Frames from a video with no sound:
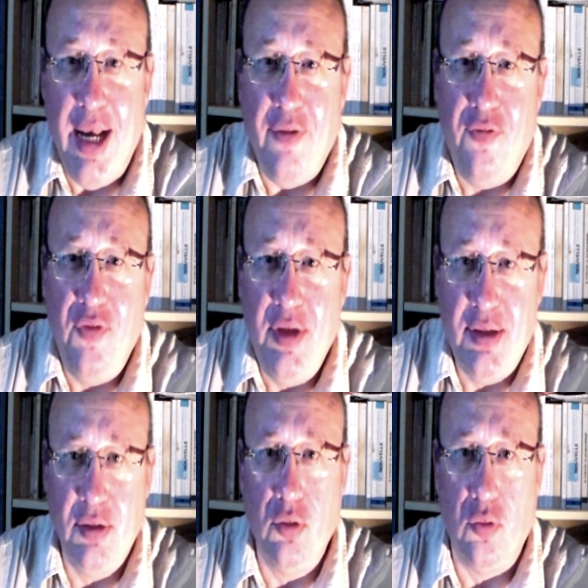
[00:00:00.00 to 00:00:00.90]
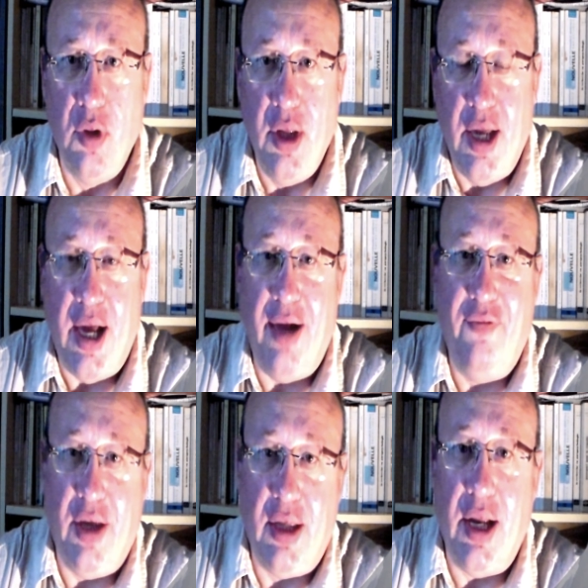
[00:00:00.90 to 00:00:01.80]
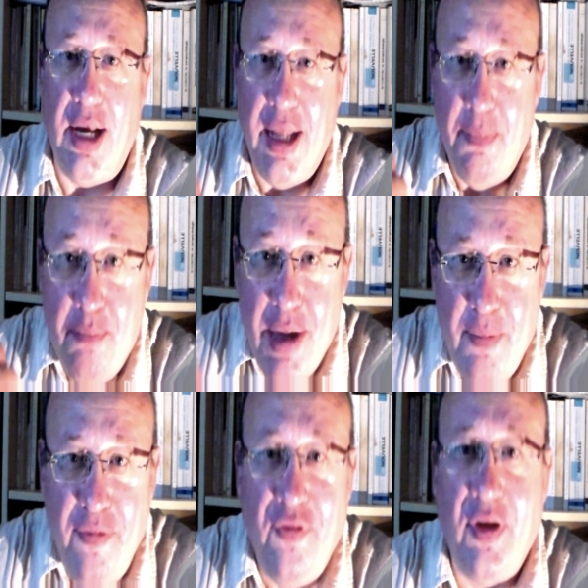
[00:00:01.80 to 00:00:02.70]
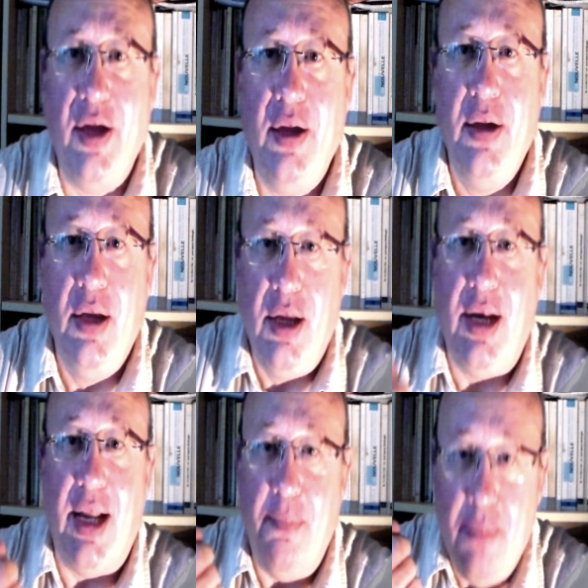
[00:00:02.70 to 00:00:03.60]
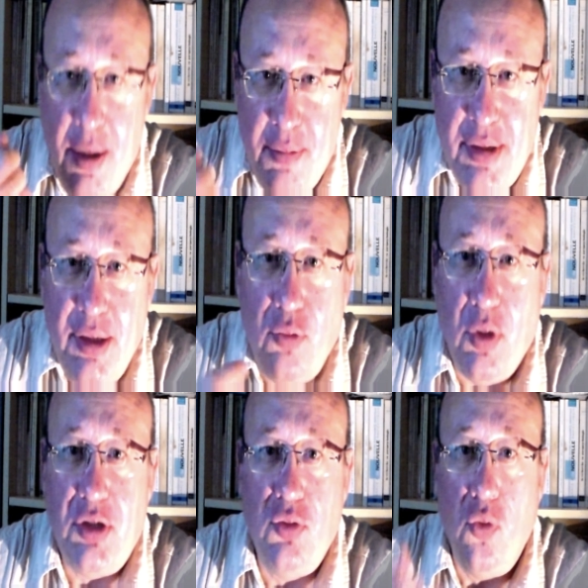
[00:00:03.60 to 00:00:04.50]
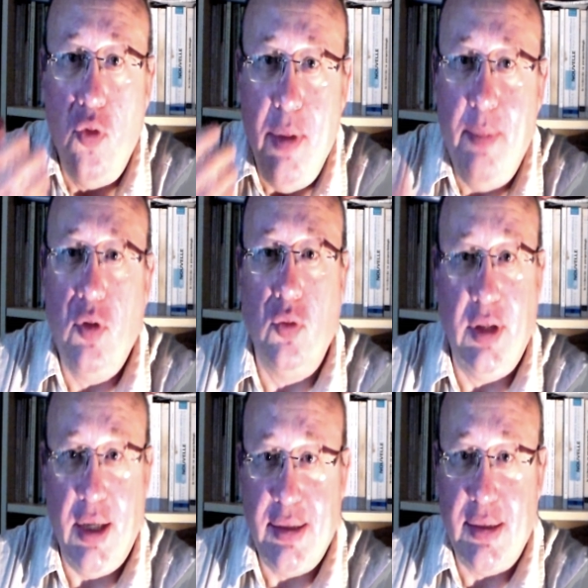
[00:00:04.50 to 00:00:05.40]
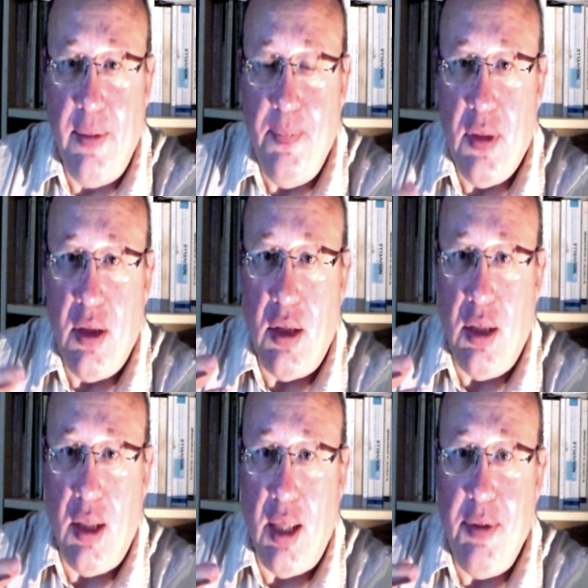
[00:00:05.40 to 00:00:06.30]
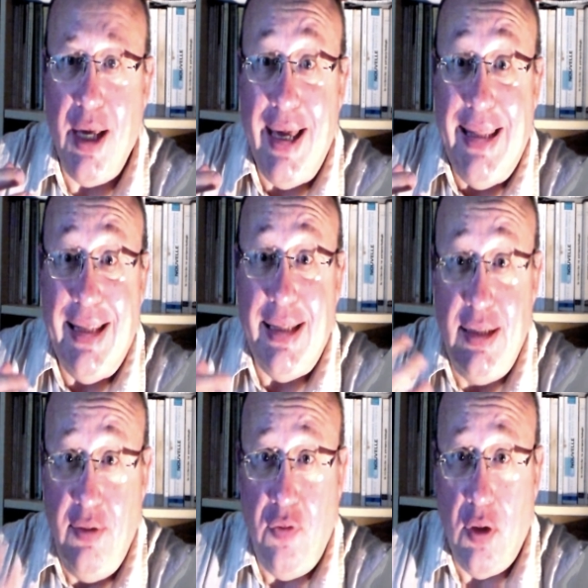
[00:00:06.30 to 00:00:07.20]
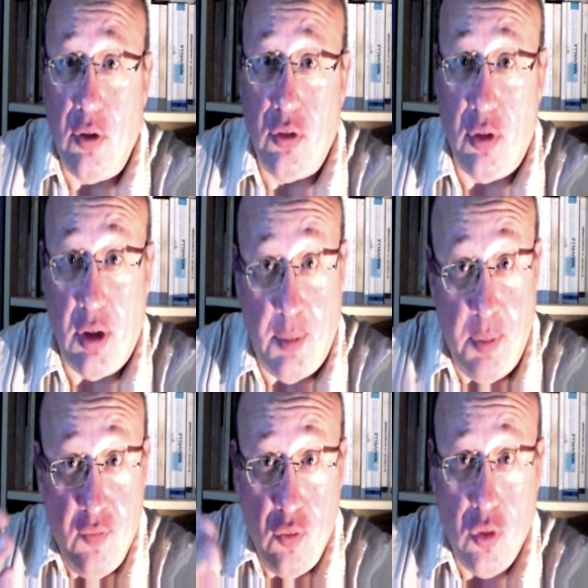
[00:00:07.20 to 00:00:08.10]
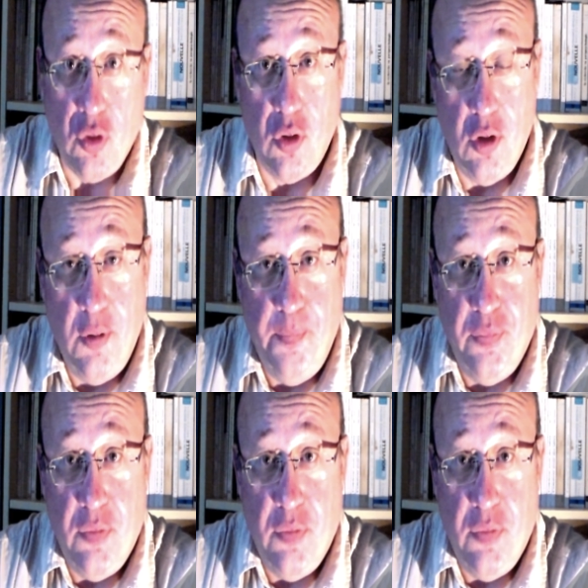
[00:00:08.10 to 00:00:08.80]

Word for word: la vision avec les mêmes faits, la même situation, le même contexte, eh bien, était différente. Rappelez-vous que